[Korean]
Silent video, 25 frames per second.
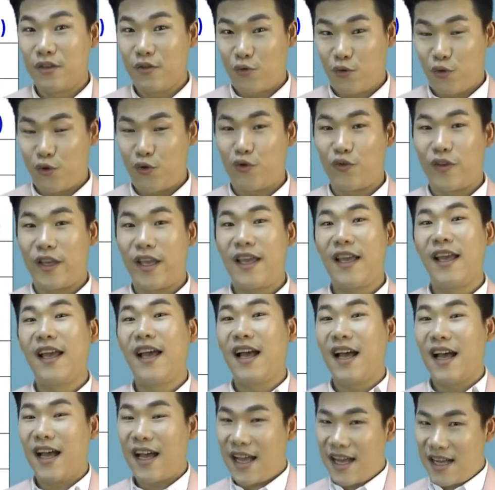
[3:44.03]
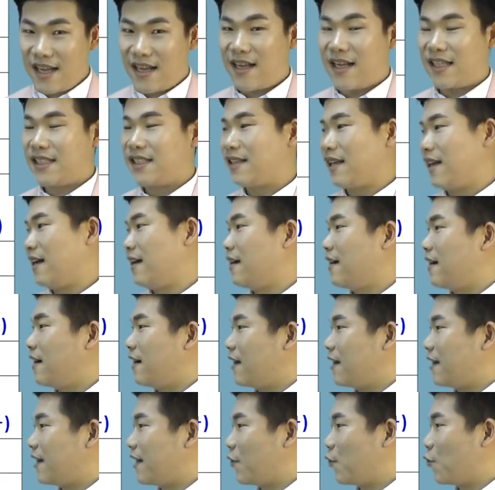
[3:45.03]
그 중에 한 가지다
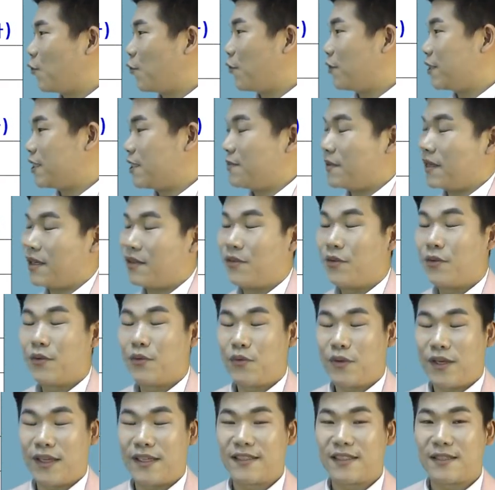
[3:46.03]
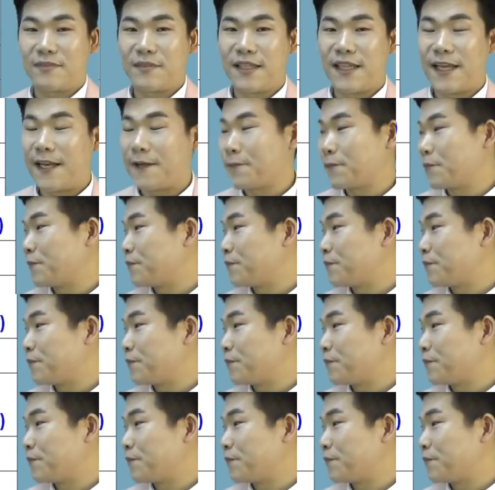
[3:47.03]
라고 보시면 되겠습니다.